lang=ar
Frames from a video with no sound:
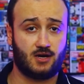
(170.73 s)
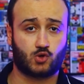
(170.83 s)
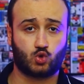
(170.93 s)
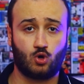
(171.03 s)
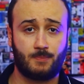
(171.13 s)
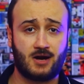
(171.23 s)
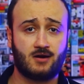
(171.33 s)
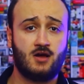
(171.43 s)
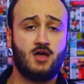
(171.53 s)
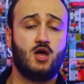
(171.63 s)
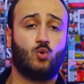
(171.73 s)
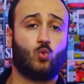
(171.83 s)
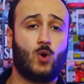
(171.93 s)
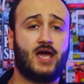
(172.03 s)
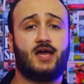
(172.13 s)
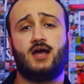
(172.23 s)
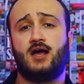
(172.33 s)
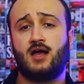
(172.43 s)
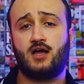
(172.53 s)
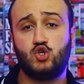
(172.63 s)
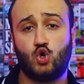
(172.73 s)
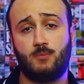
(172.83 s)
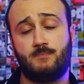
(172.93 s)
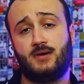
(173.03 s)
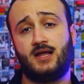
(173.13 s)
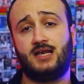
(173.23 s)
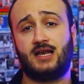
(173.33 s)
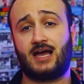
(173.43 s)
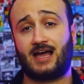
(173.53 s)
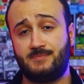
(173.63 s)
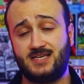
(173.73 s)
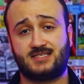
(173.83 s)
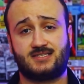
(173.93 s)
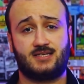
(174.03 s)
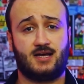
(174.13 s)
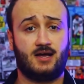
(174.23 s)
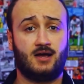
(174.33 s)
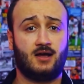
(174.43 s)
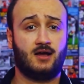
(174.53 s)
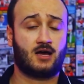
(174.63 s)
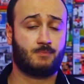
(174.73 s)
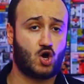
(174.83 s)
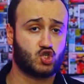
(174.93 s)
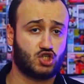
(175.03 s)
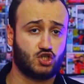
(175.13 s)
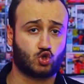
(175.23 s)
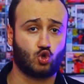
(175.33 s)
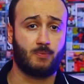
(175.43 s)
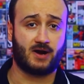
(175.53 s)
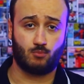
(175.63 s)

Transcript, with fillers: اكتوبر ويوم الخميس 24 آه، آه، اكتوبر